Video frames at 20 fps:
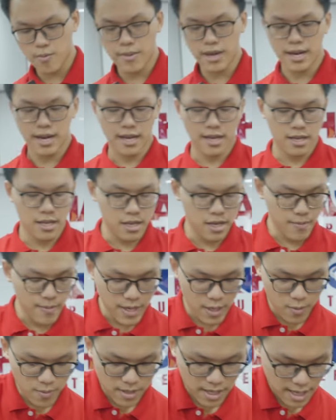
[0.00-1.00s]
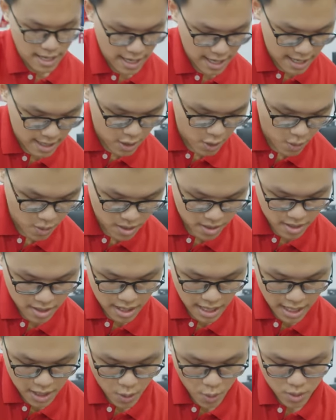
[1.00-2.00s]
con main này thì mình cũng thấy khá là tốt,
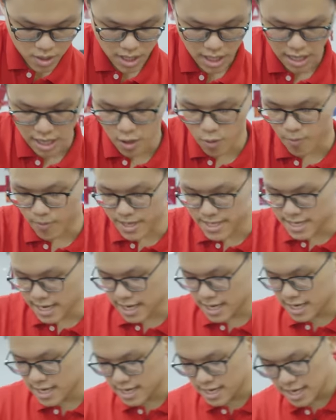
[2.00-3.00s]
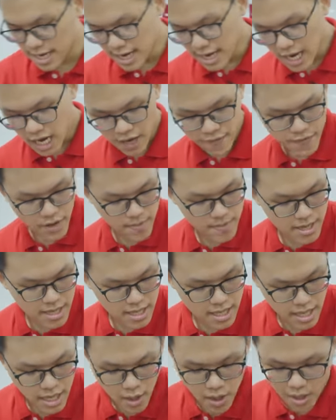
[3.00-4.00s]
đầy đủ tất cả cổng PCIe,
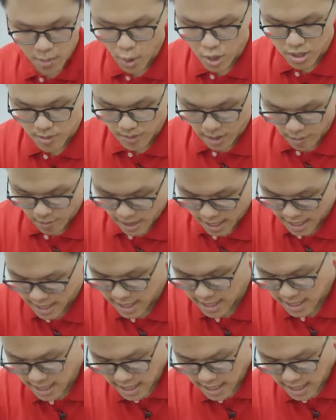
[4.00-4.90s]
NVMe thì đều là 4.0 hết,